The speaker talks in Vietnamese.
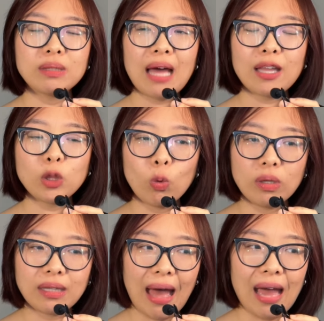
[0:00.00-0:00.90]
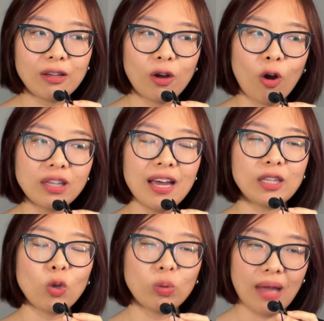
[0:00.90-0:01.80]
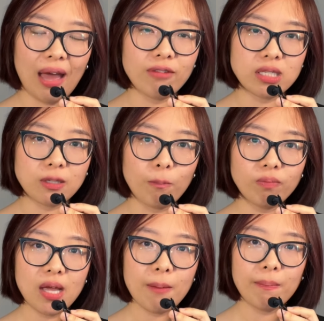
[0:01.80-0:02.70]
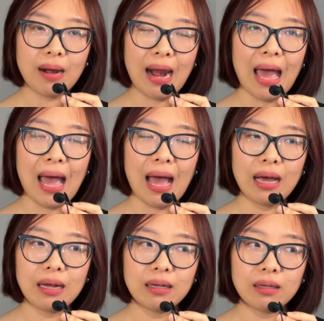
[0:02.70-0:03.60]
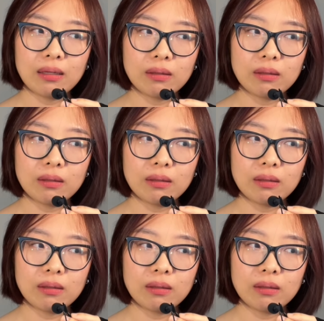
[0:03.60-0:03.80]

Chúng ta tồn tại, có thể tồn tại và sống tiếp là